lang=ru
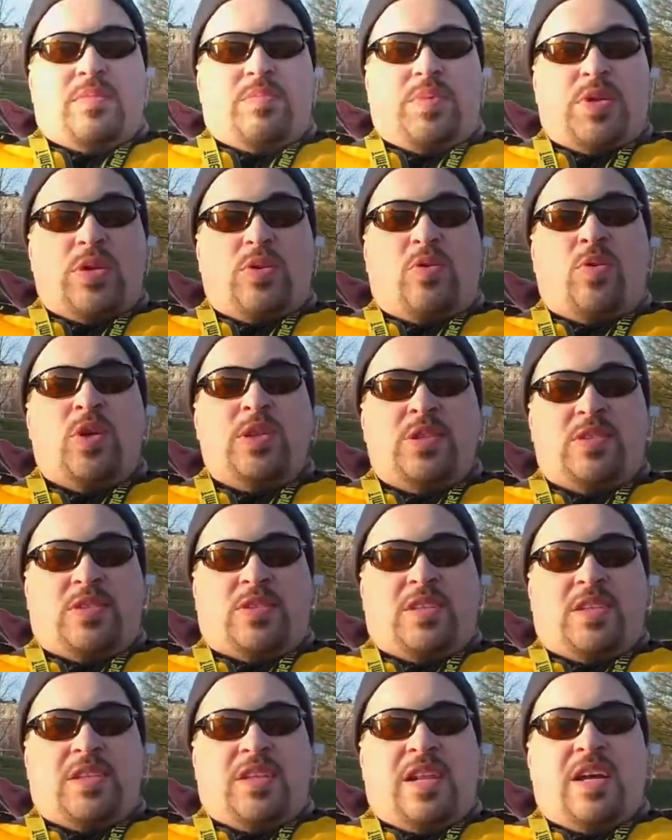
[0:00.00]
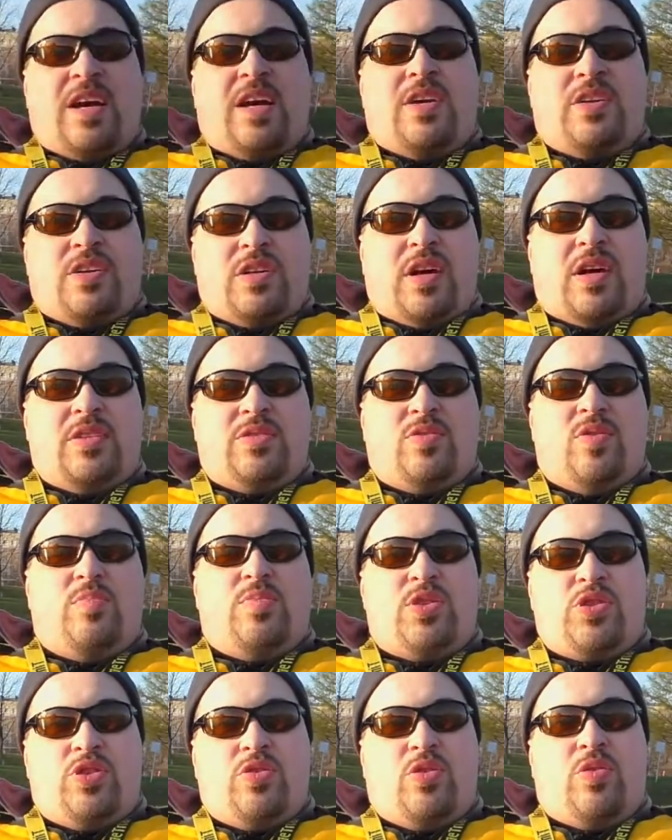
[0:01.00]
Приходится для
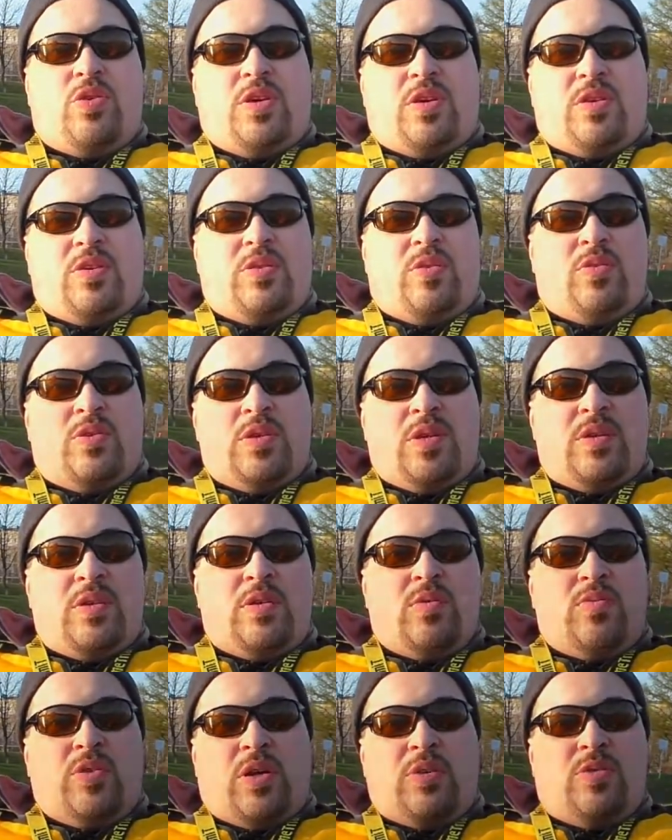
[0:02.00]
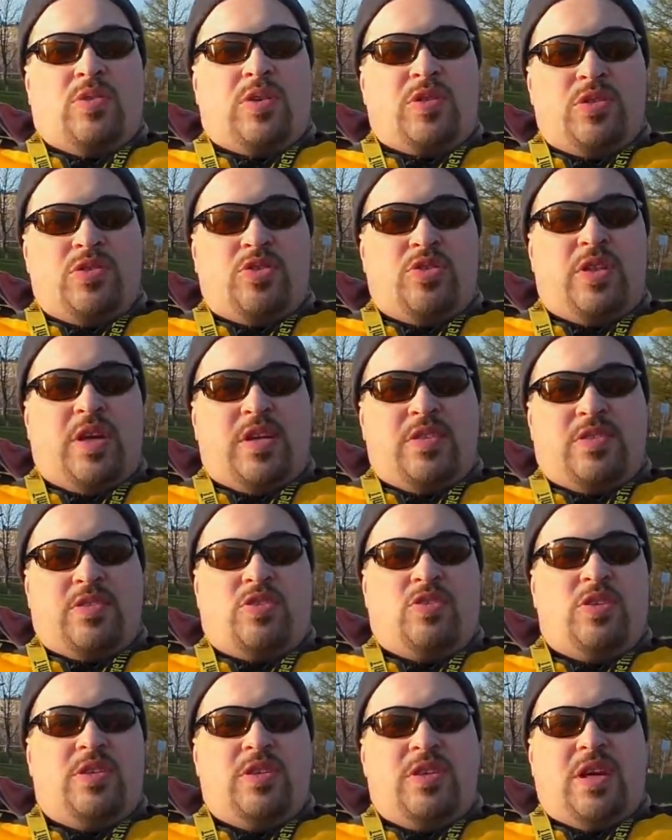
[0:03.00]
особо широких лодок, у которых начинается
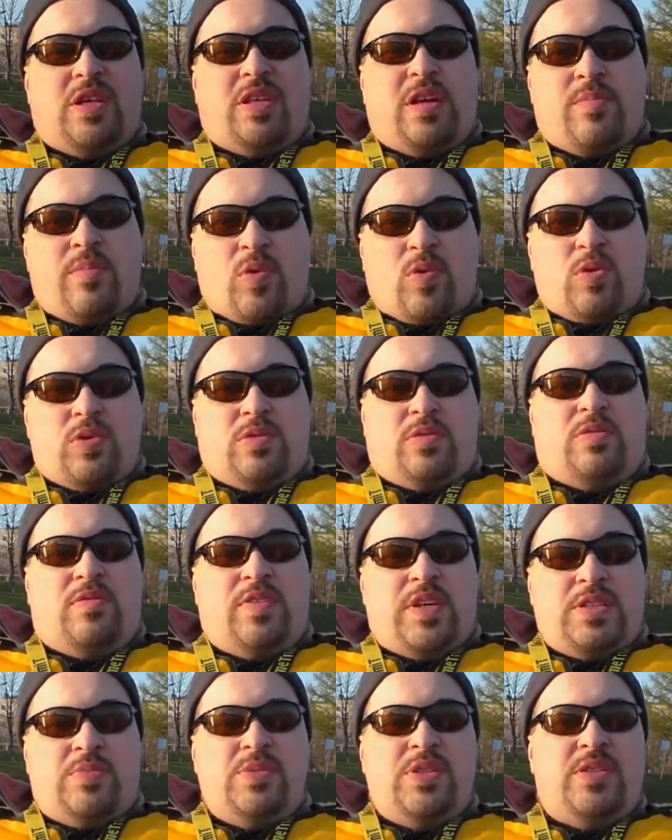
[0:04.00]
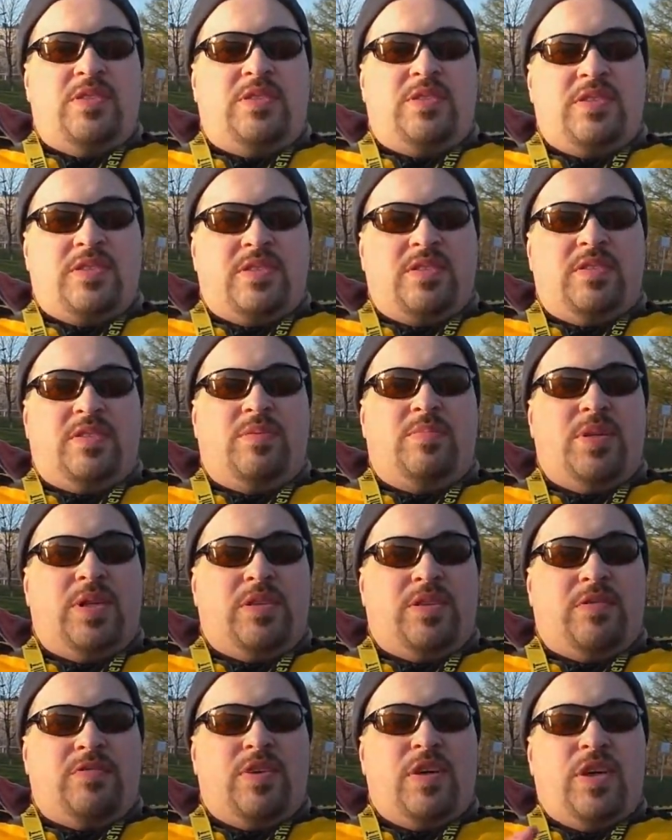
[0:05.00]
ширина там от 80
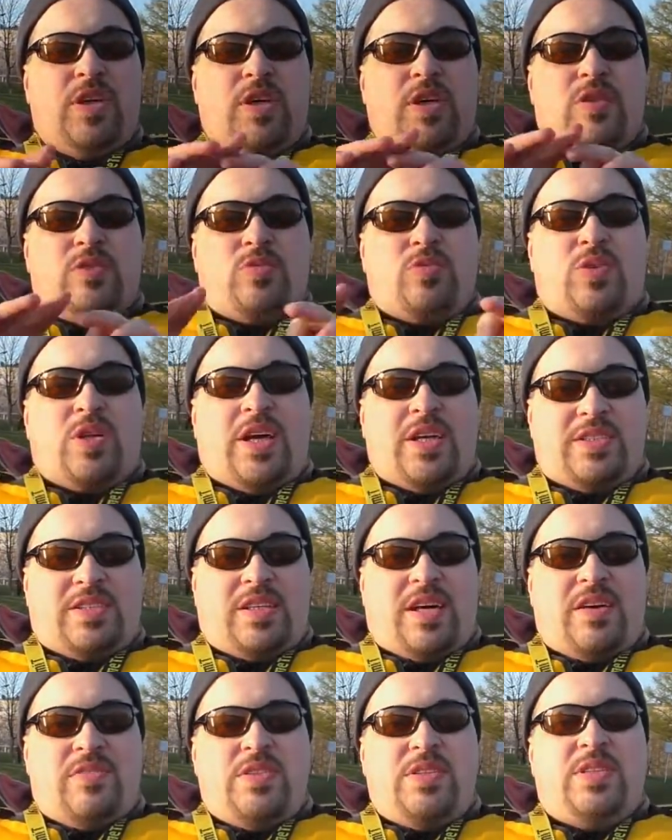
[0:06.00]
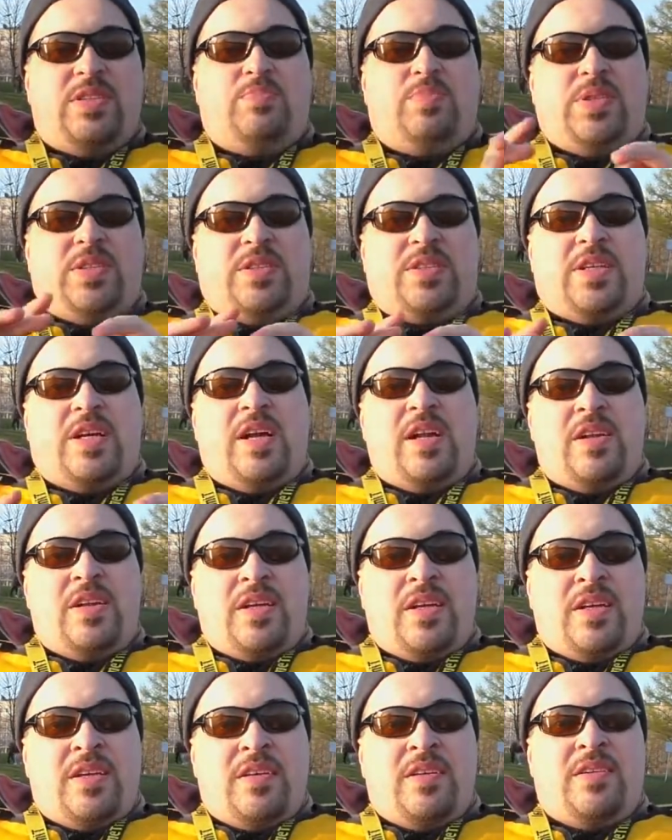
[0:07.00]
сантиметров, туда ставить
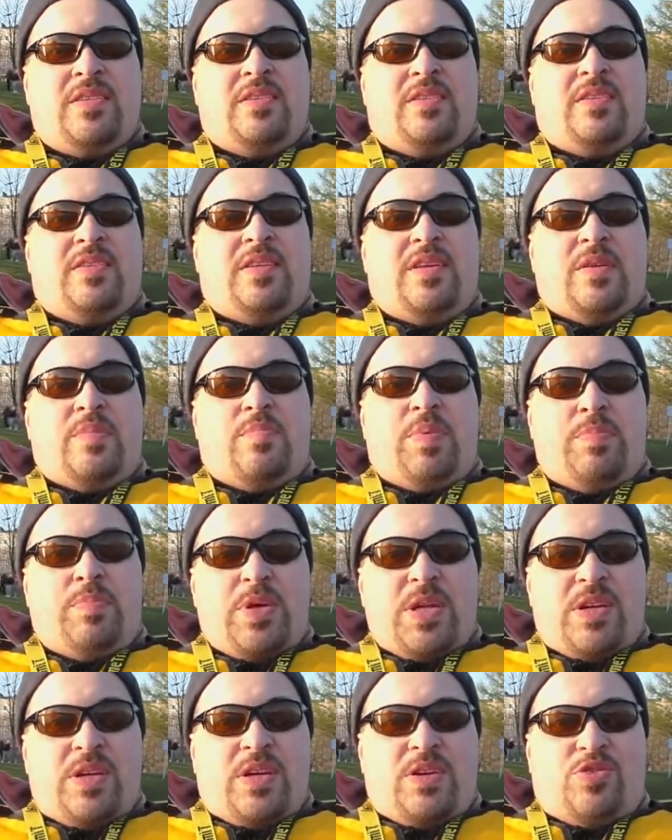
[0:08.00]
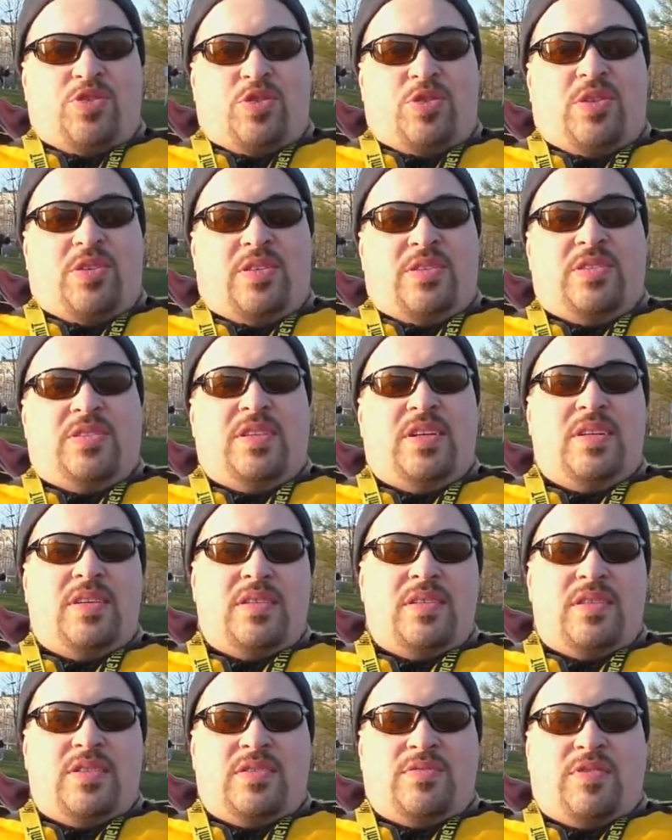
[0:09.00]
специальные поперечины,
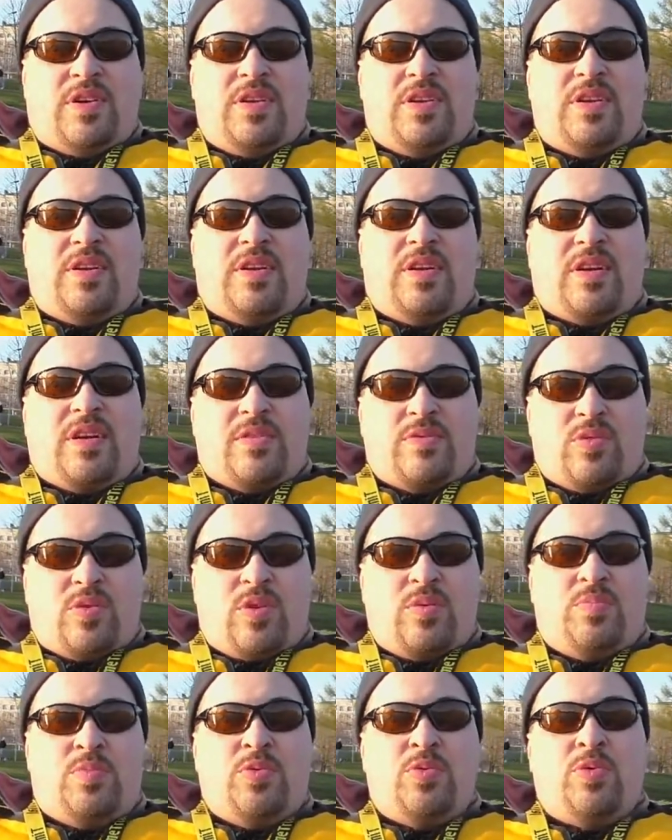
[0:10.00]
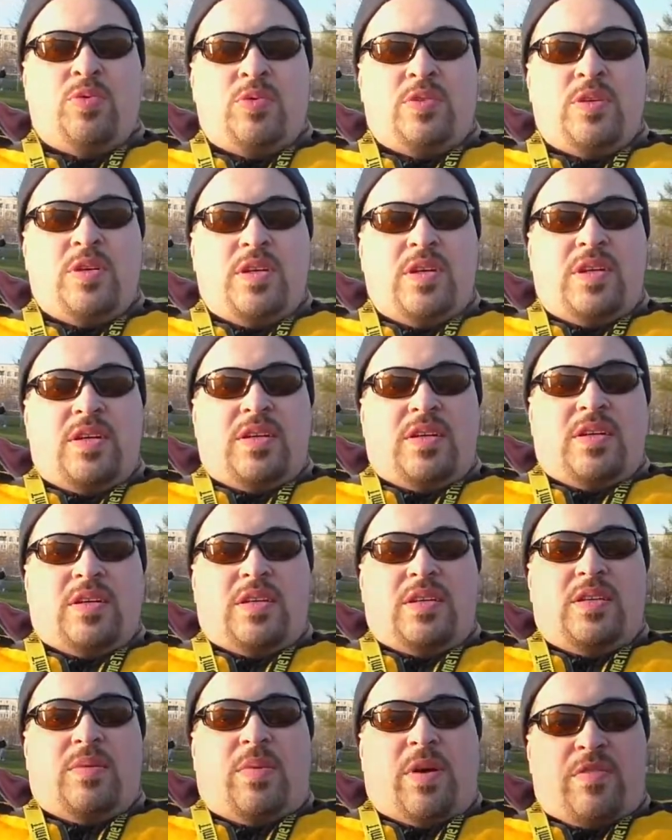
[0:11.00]
сделанные из фанеры, которые будут
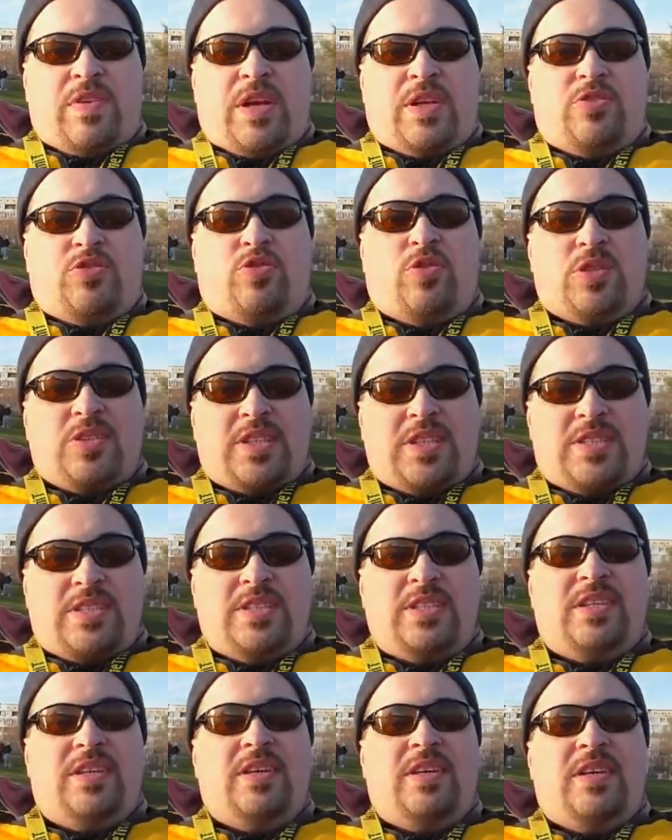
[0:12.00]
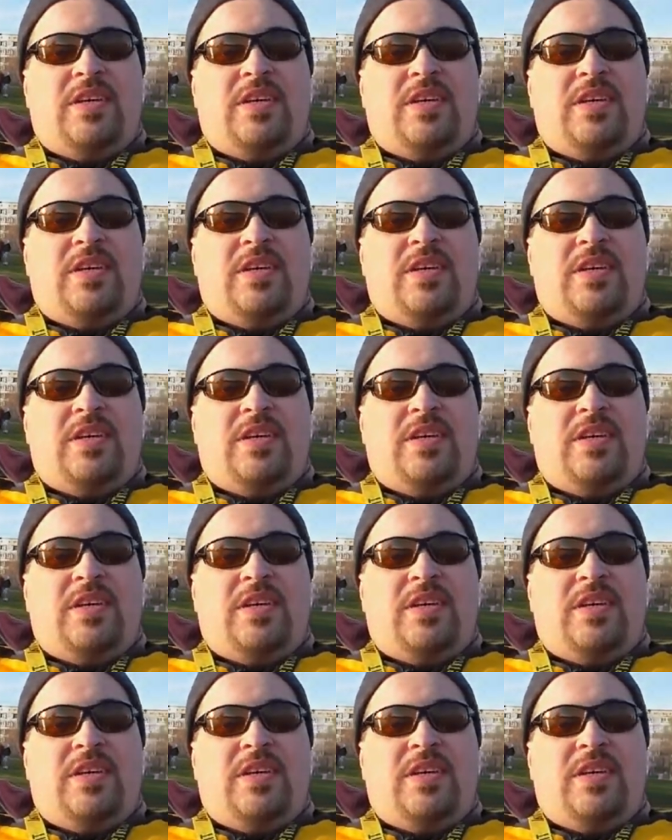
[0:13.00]
добавлять жесткости,